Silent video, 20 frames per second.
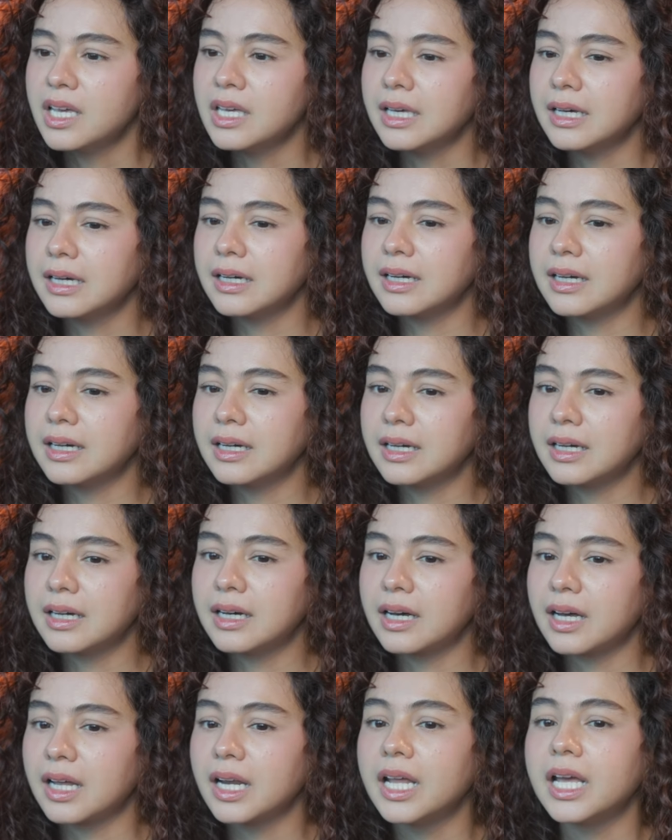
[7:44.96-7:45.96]
iya kak
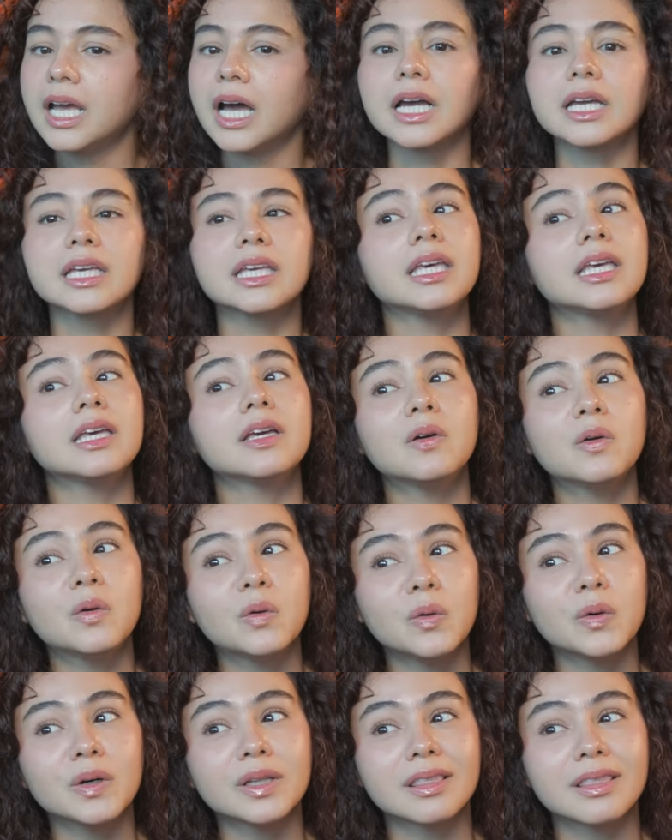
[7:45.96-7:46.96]
ada yang
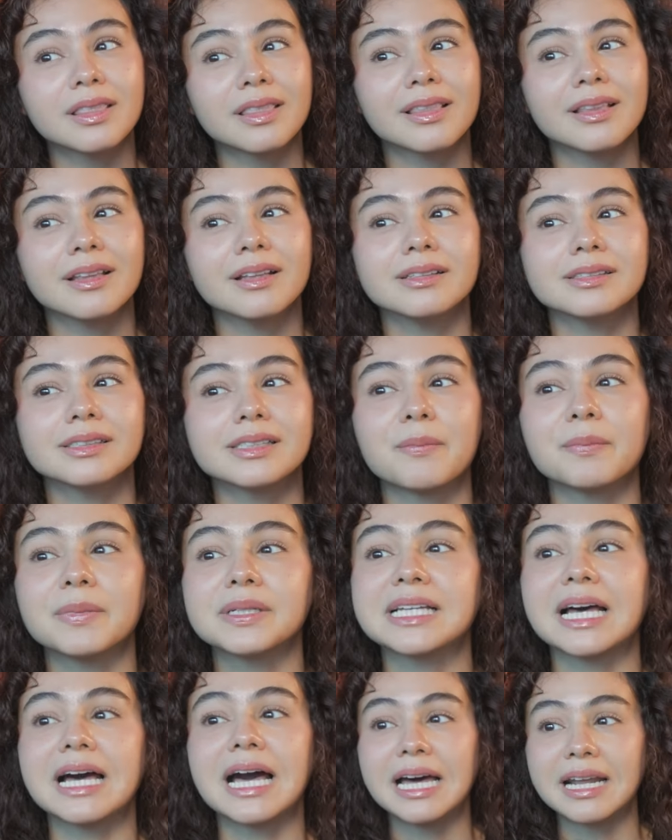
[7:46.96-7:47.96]
ngikut sampai
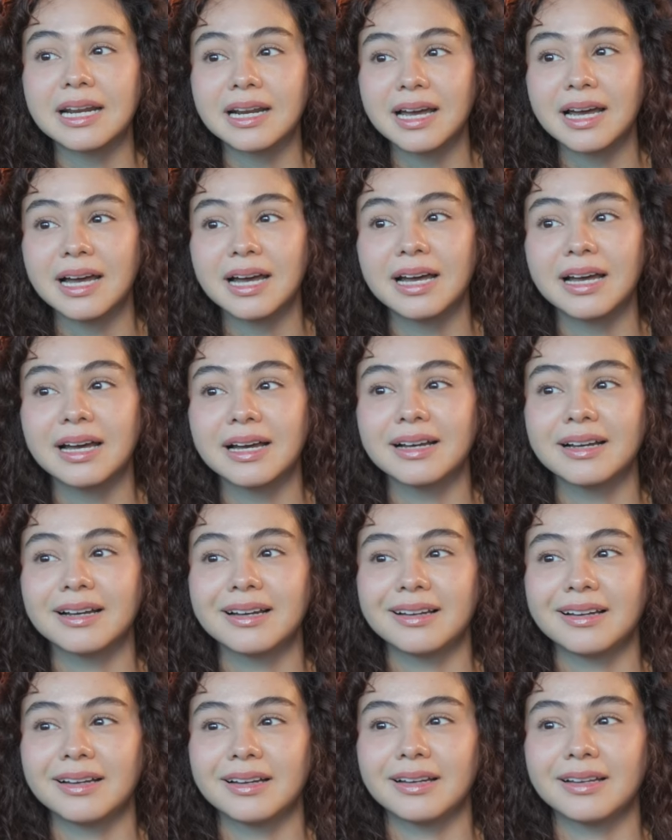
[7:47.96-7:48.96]

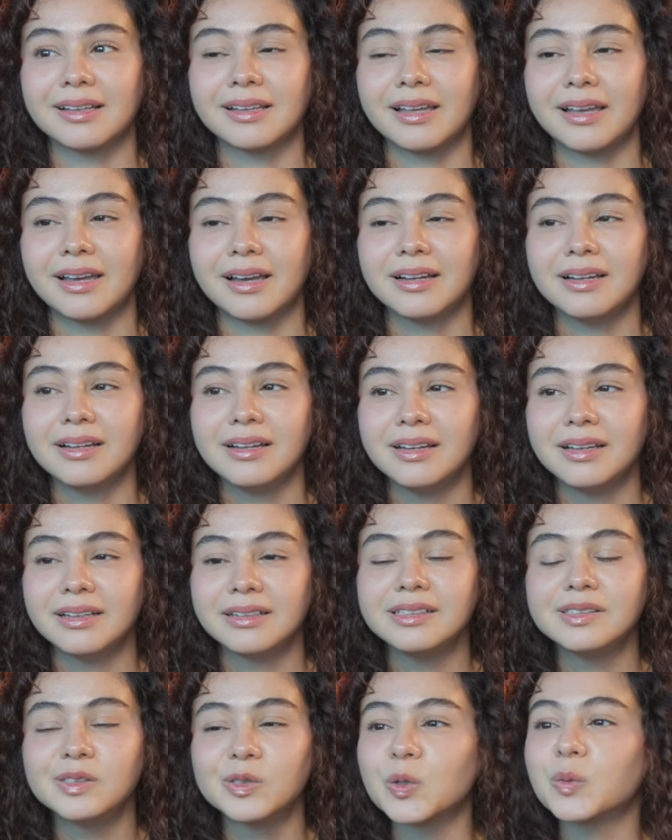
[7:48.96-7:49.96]
sekarang kayak
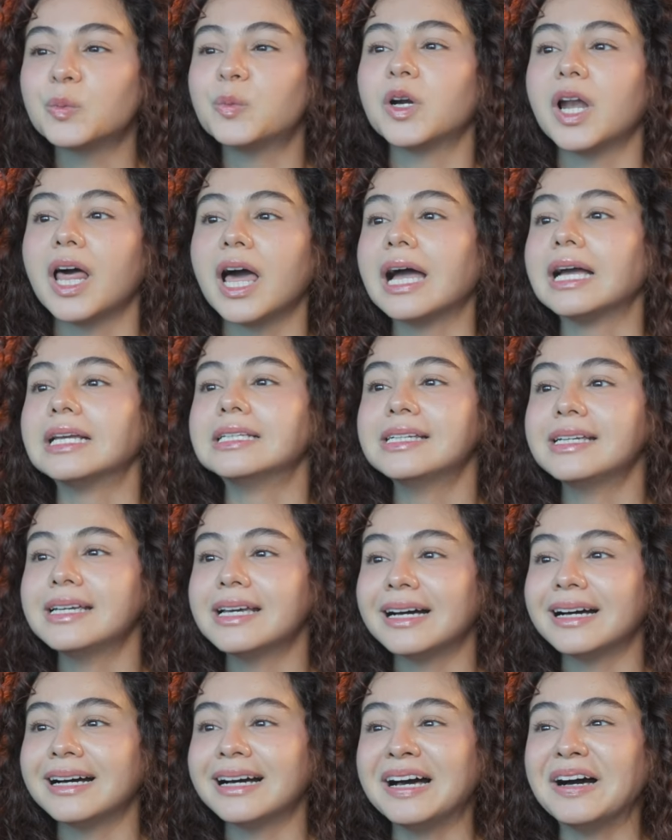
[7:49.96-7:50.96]
disuruh pulang
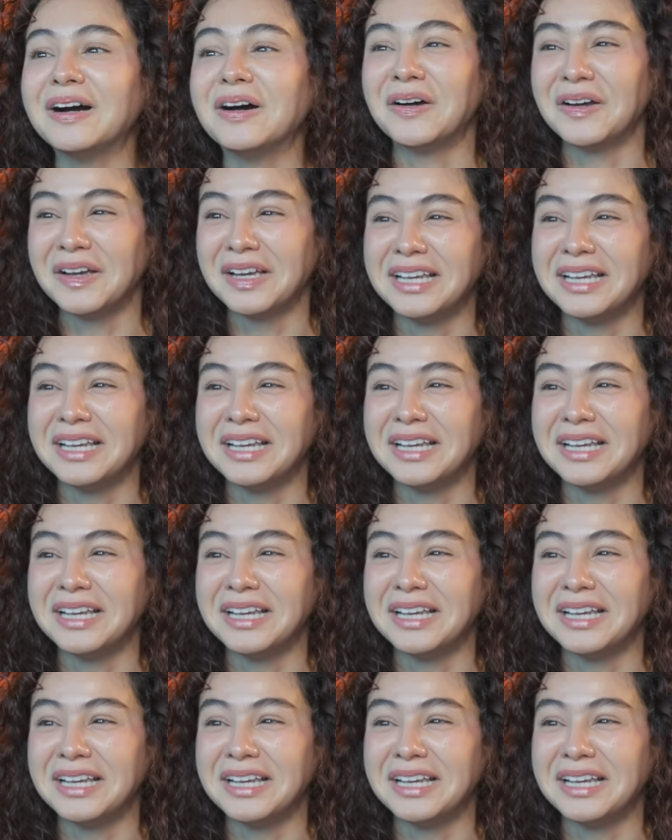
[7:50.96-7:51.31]
aja ya kak oh,